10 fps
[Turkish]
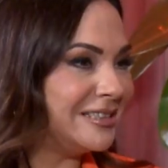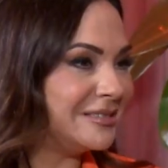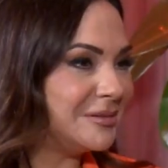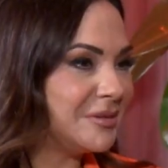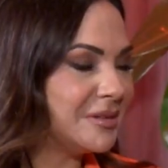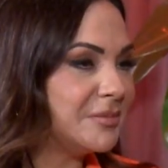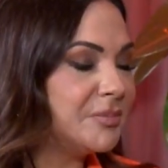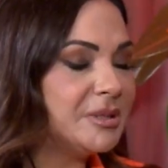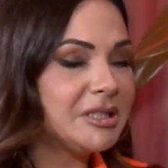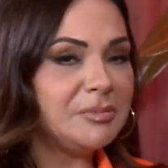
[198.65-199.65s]
öyle.
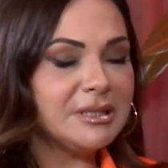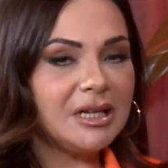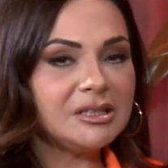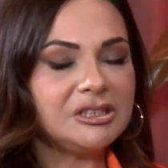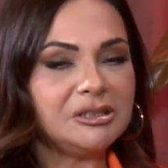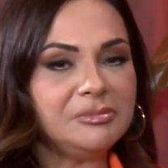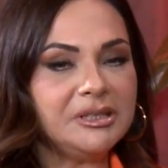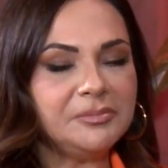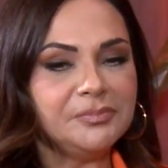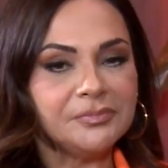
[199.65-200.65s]
Kesinlikle. Şimdi, mesela
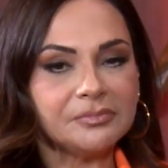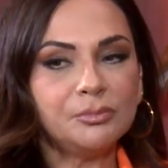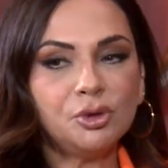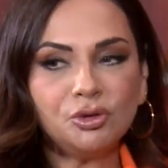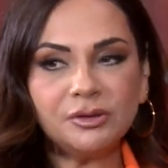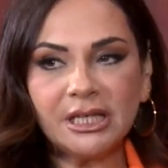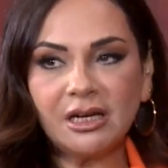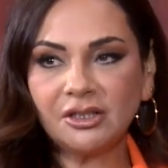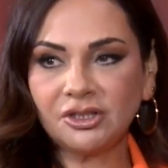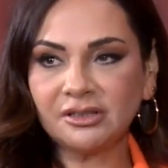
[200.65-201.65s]
şimdi bütün
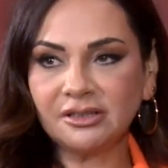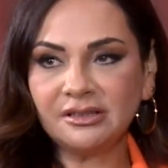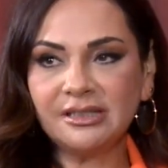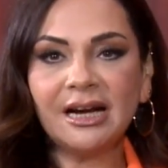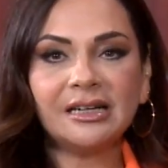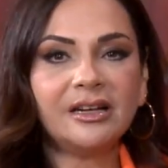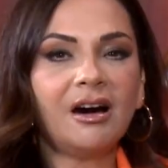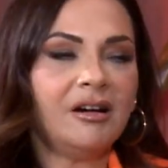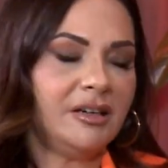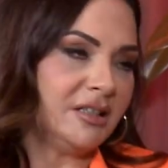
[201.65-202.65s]
sanatçıların derdi
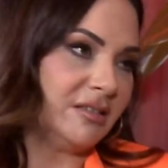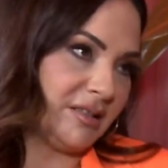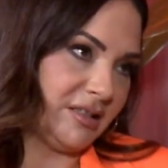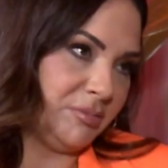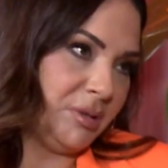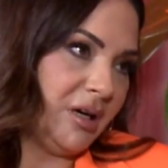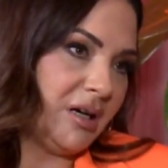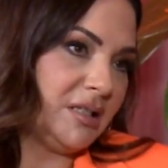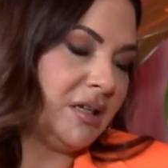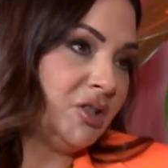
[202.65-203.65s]
aynı aslına Hı-hı.
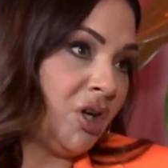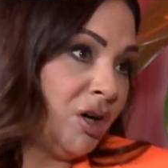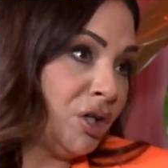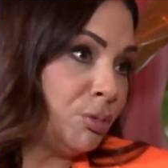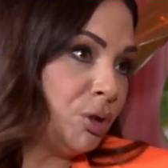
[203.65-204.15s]
bakarsan. Şarkı Hı-hı.